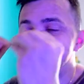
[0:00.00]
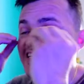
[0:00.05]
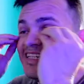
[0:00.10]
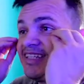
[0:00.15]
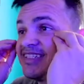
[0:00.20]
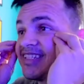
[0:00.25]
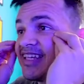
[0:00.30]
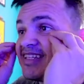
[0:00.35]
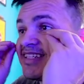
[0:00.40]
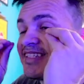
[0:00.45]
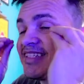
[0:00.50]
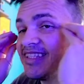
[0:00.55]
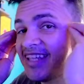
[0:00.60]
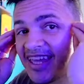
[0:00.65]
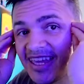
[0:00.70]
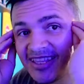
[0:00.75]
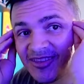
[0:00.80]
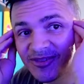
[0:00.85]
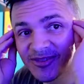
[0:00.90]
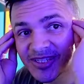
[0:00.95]
Vocês
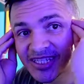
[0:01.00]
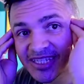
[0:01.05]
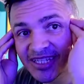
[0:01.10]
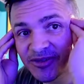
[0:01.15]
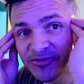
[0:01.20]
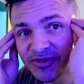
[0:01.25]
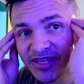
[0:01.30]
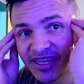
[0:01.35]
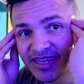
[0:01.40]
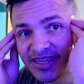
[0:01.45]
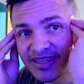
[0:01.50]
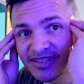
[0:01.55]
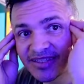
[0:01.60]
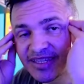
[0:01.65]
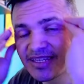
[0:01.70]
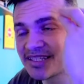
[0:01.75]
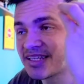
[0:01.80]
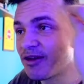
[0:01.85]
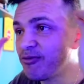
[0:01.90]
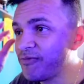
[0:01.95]
têm noção que é
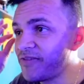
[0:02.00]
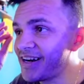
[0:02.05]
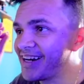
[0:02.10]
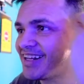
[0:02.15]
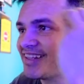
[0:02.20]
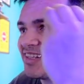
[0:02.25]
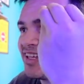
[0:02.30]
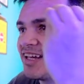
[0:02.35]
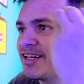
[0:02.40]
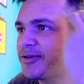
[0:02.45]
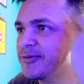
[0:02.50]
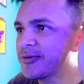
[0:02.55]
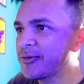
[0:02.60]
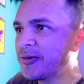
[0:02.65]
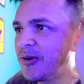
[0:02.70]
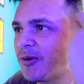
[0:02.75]
isso? Isso é um verdadeiro